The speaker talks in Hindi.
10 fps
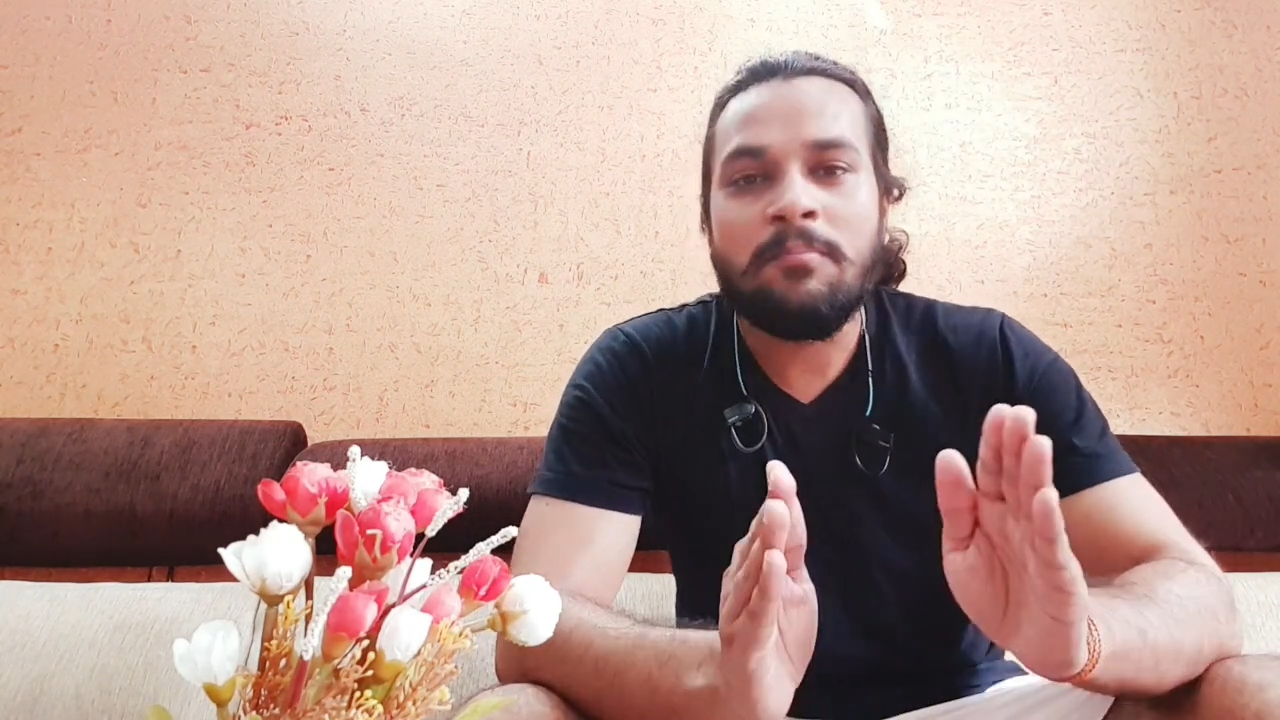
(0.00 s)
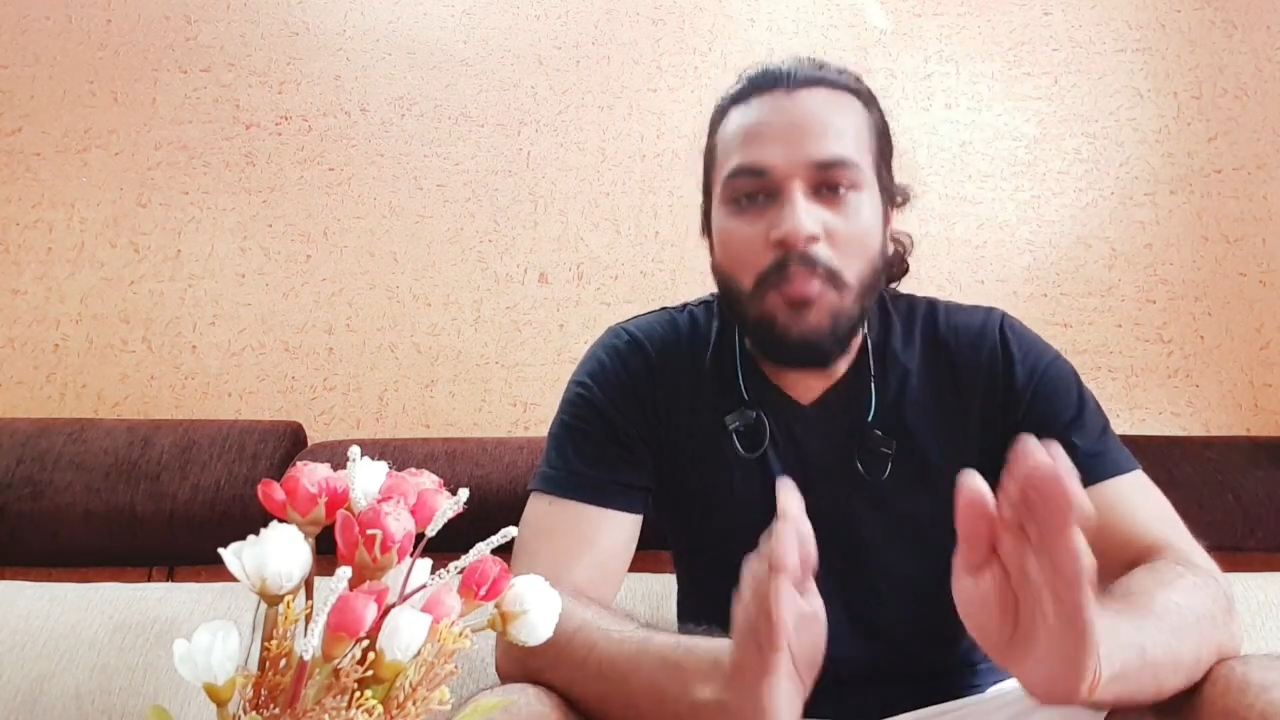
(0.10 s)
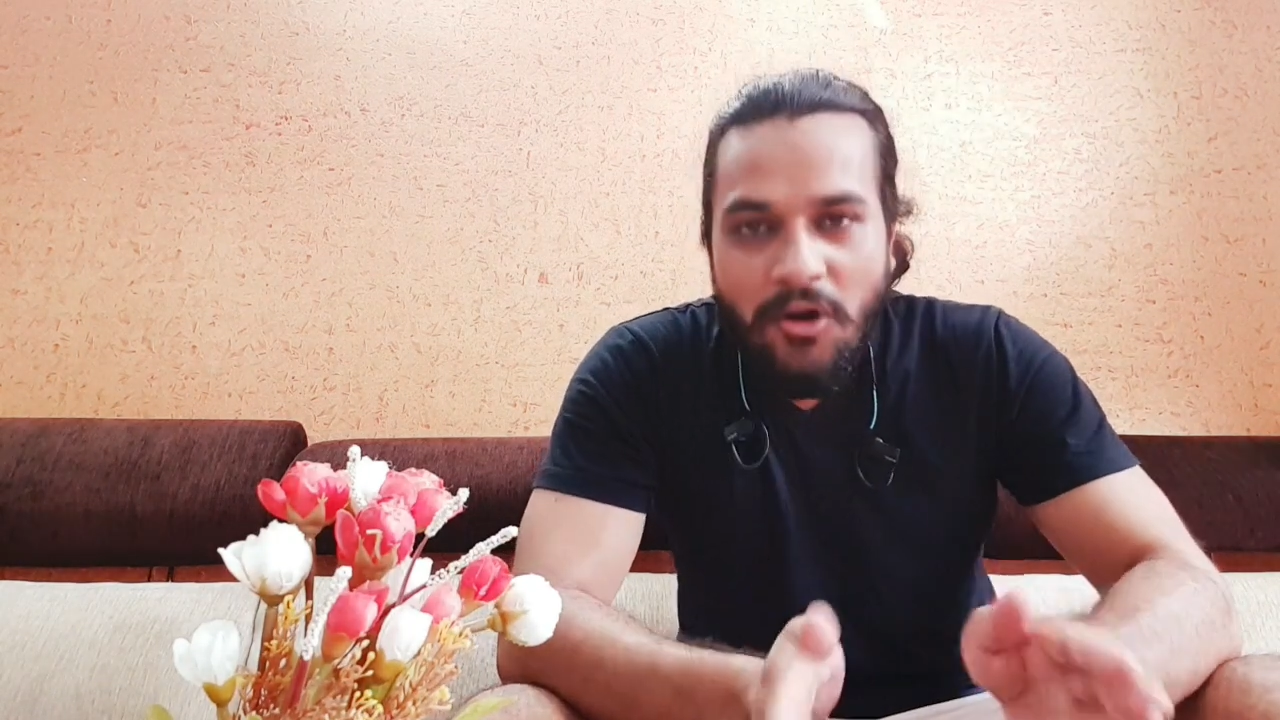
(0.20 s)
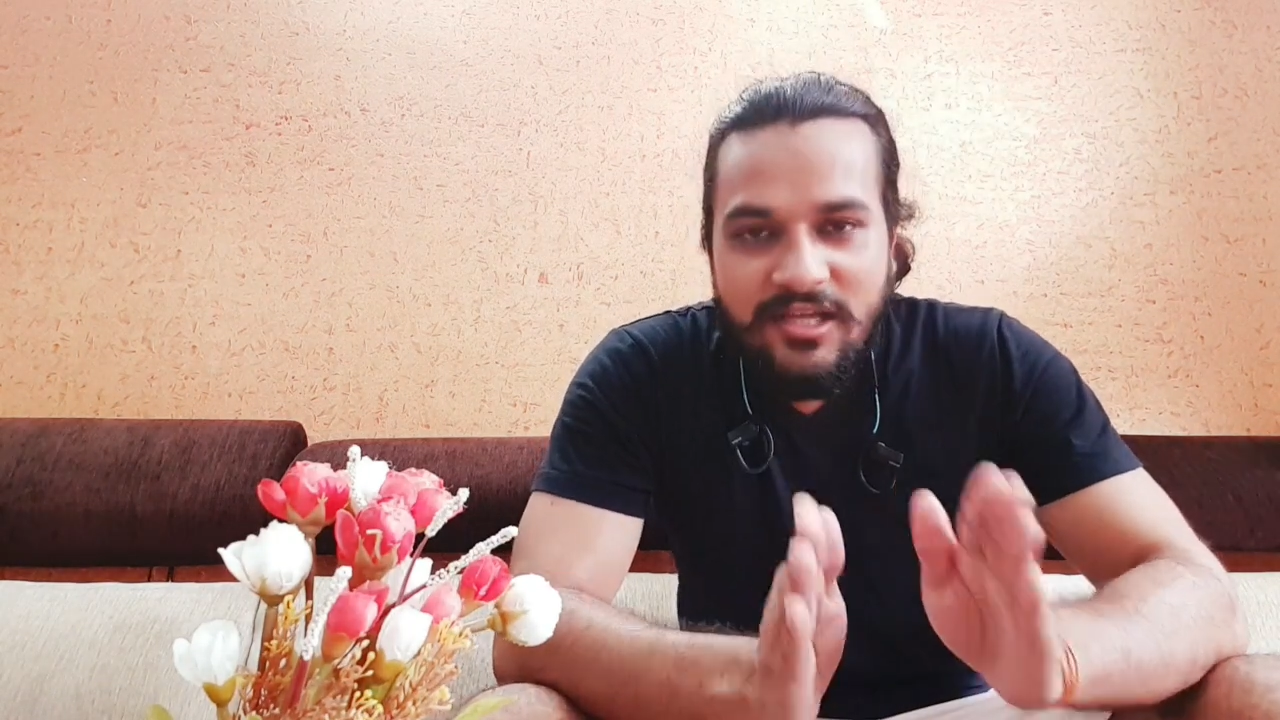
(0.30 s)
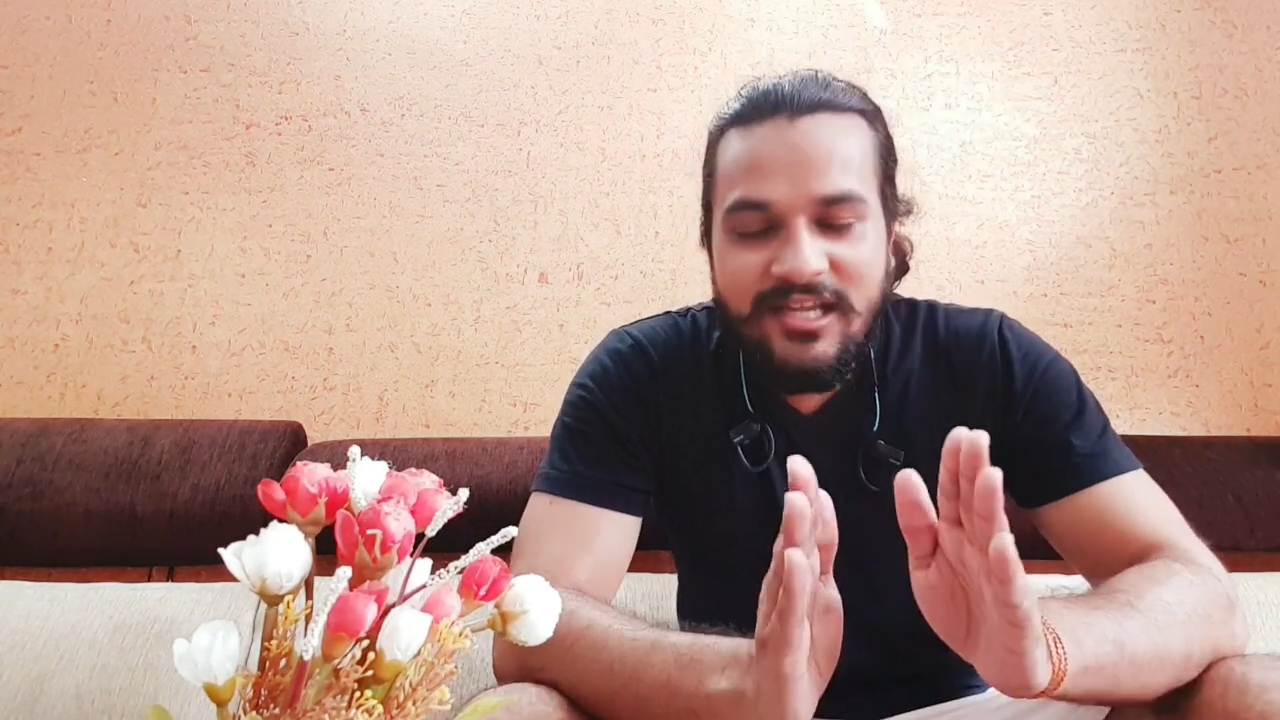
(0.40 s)

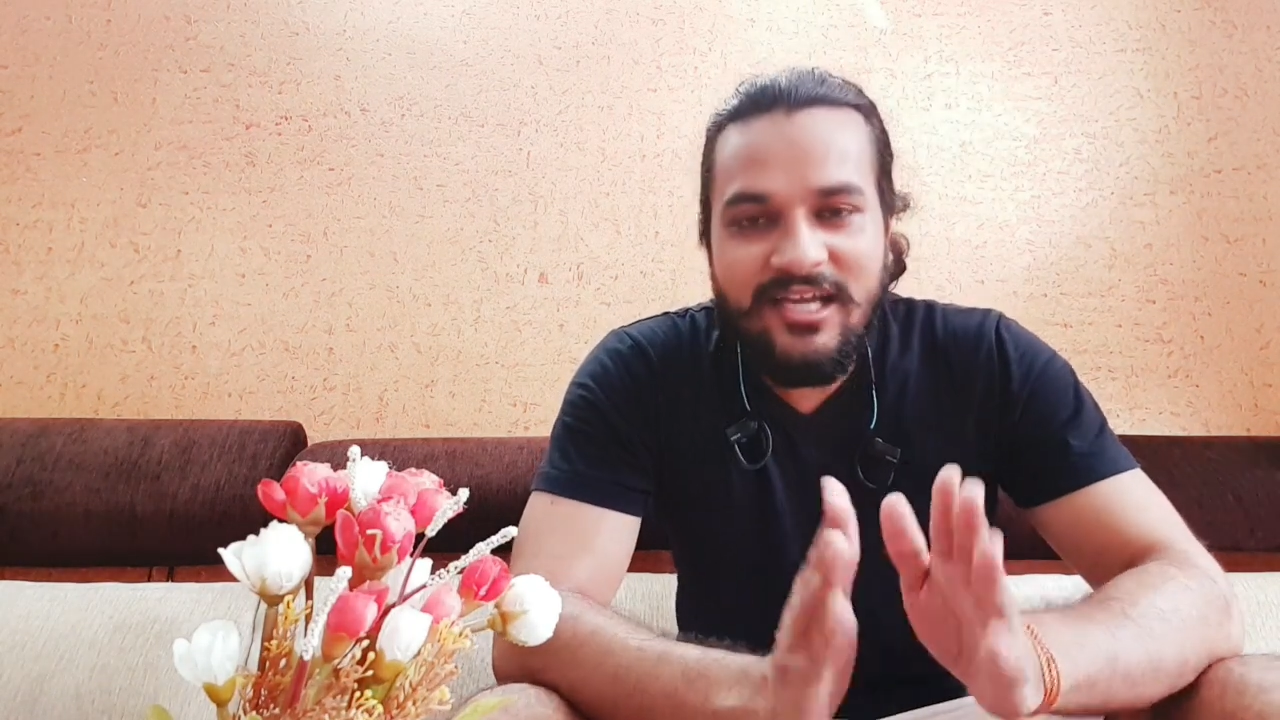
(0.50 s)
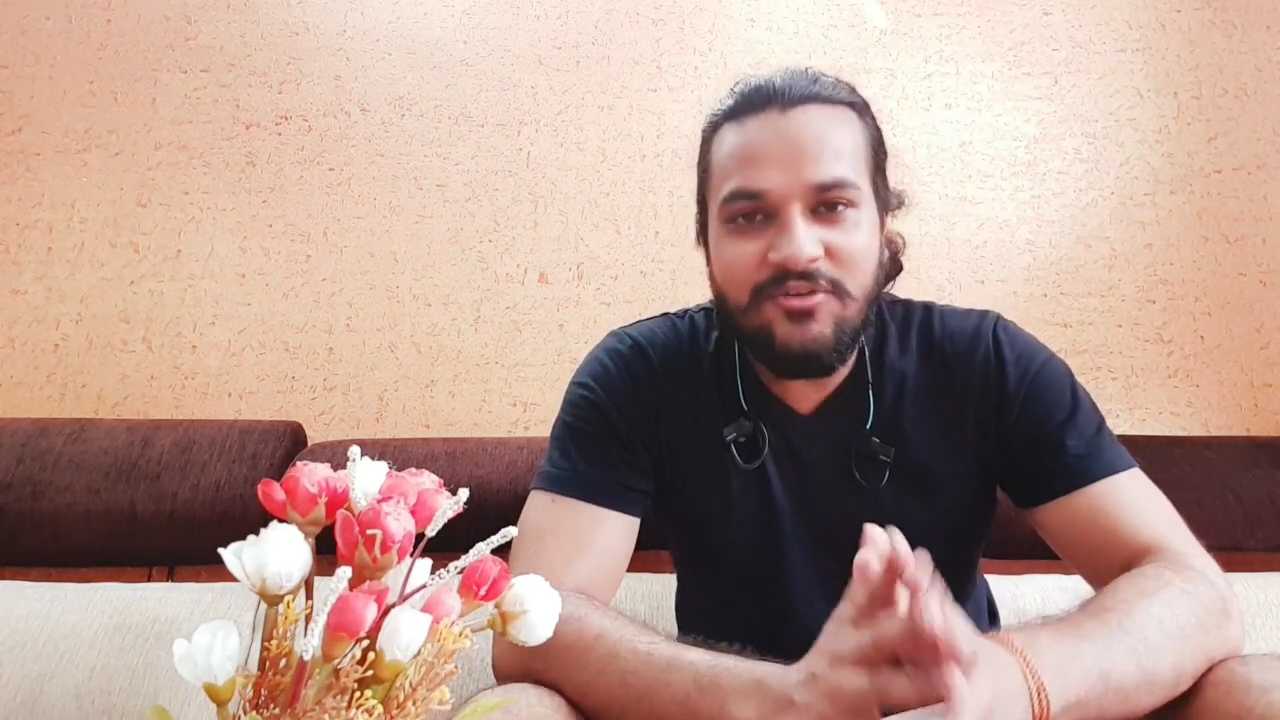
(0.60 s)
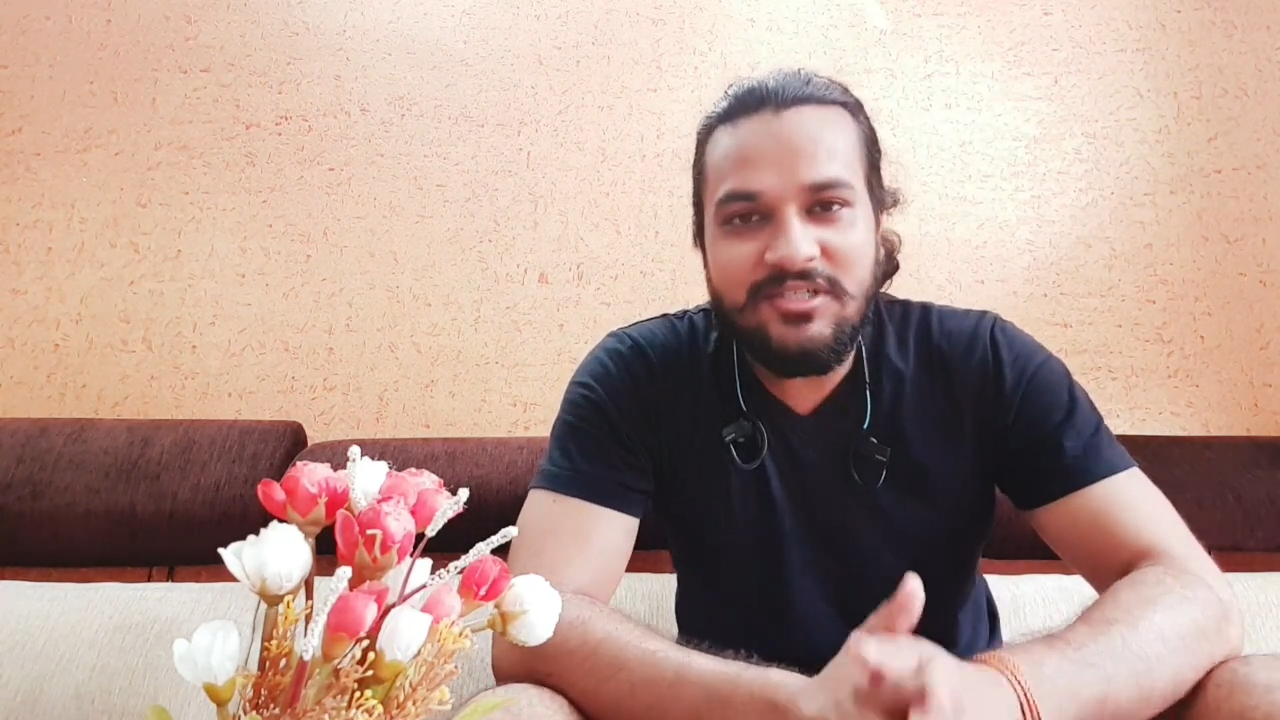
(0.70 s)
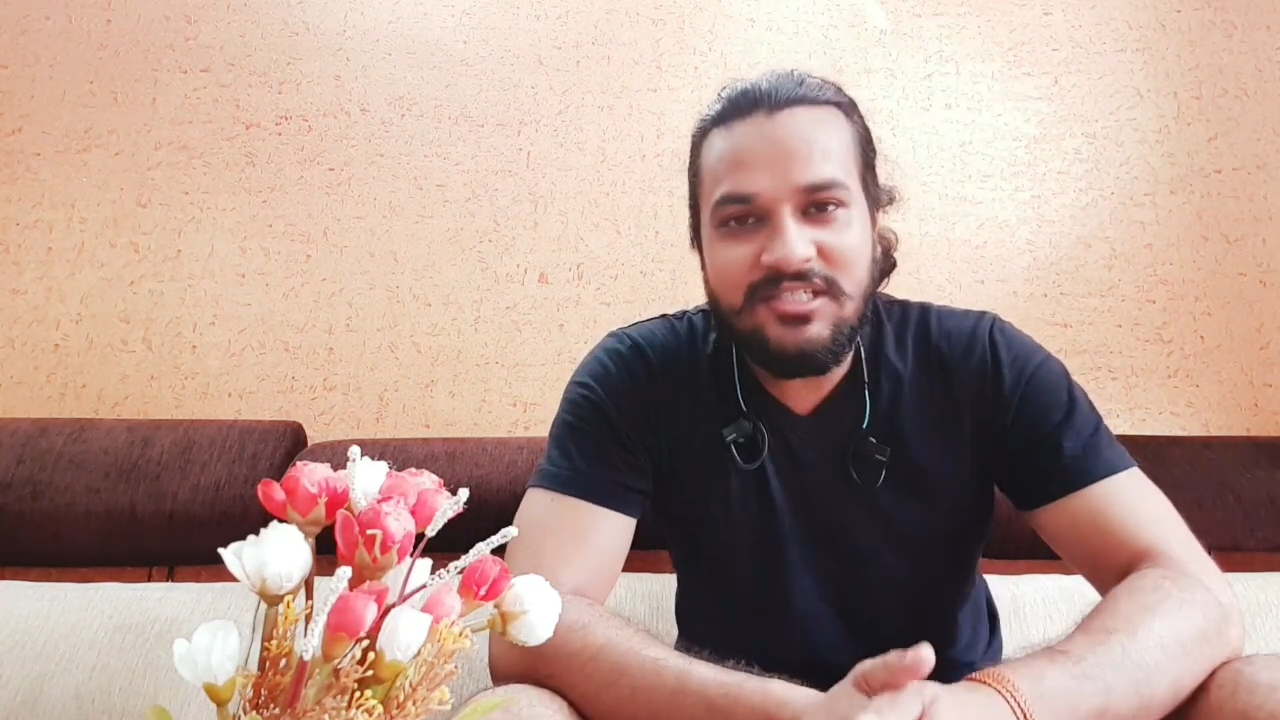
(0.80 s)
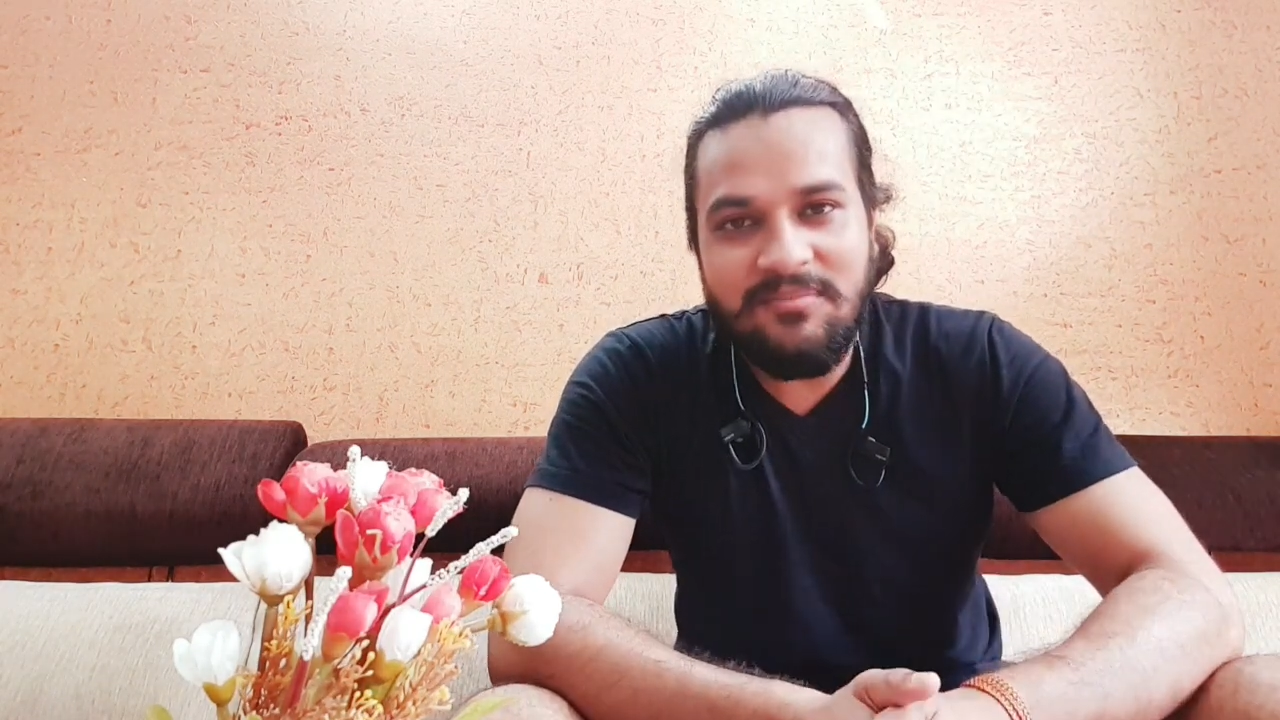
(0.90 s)
बॉडी
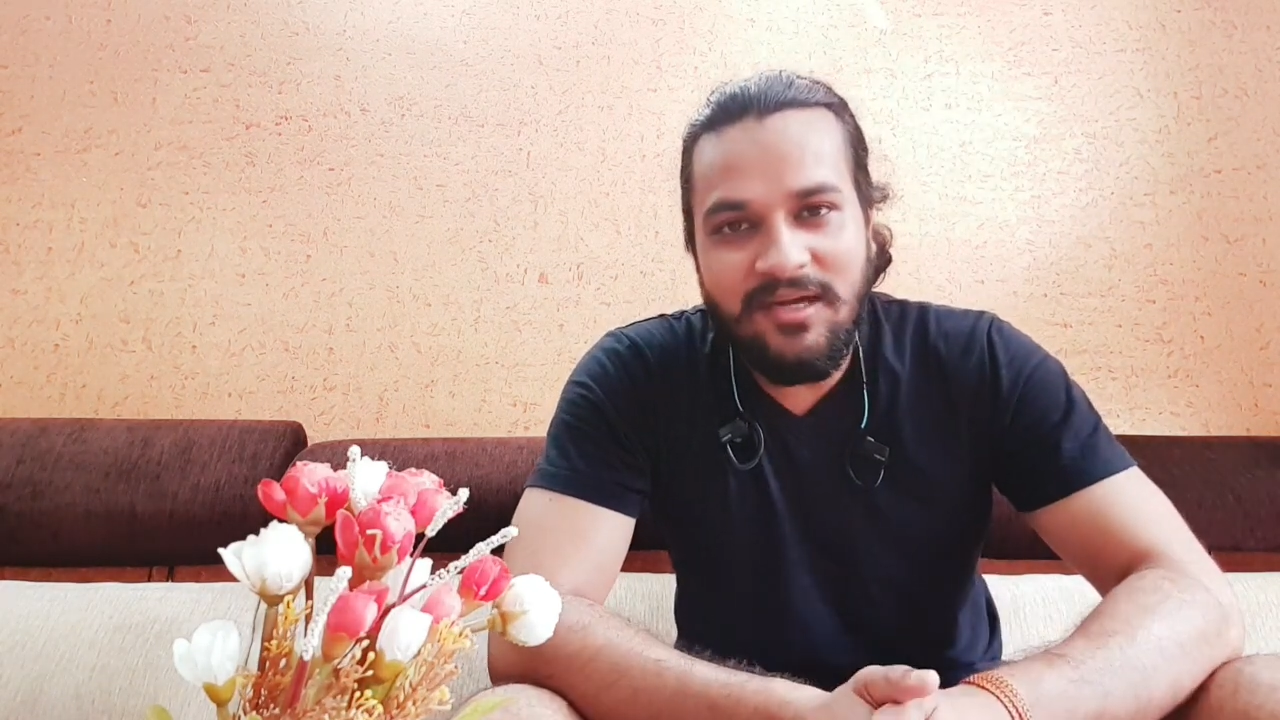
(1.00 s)
लैंग्वेज की